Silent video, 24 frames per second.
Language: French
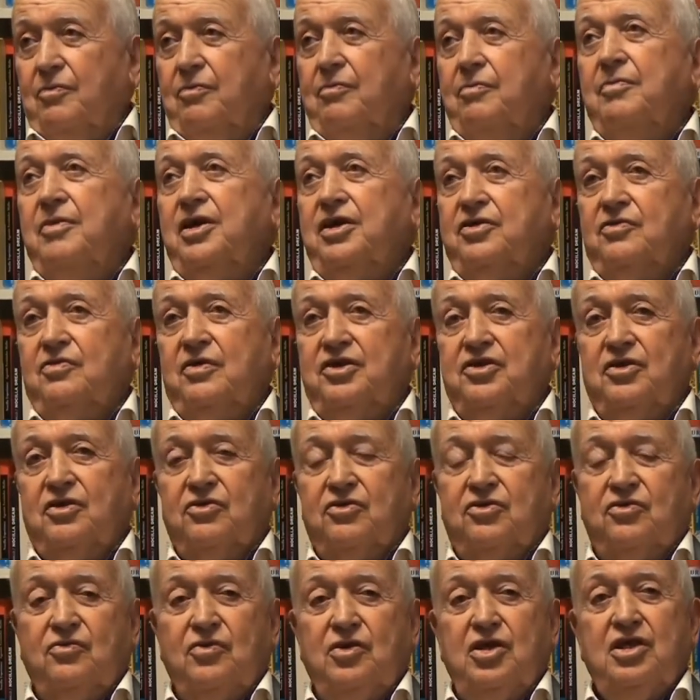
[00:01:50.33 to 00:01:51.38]
mai
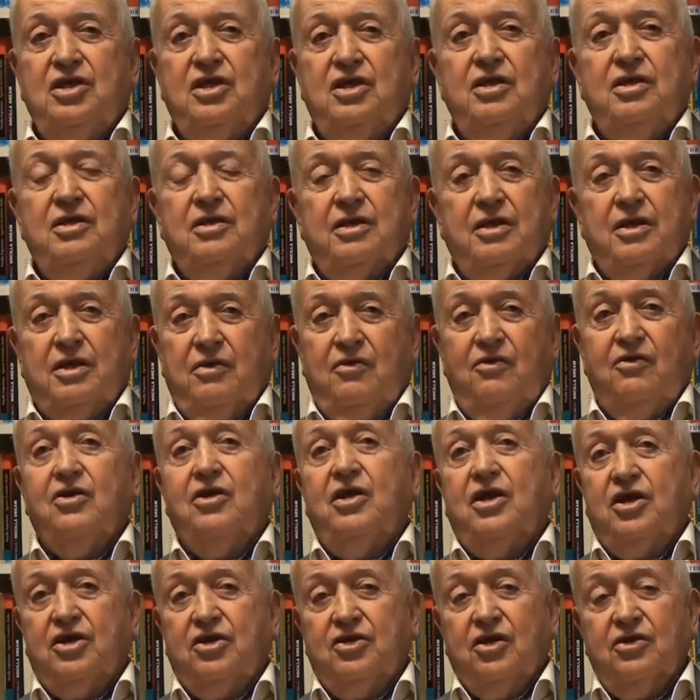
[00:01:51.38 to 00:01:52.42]
68,
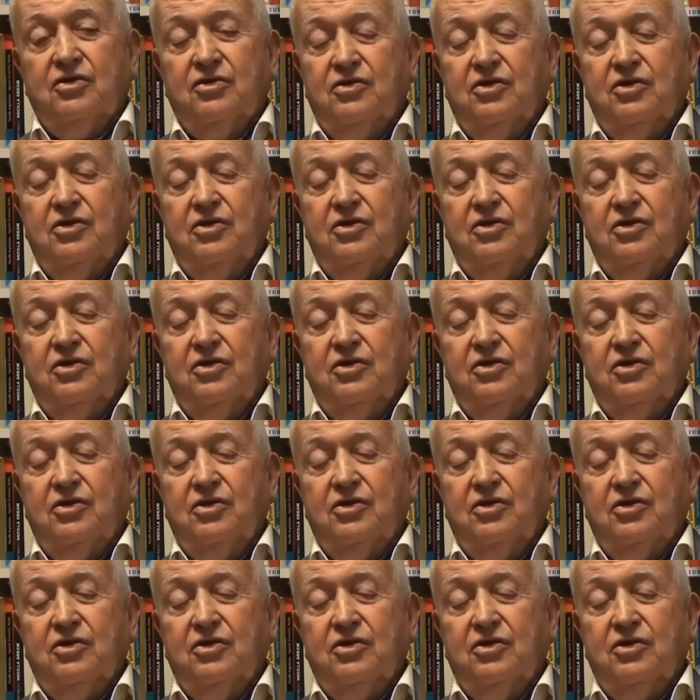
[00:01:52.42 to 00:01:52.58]
étant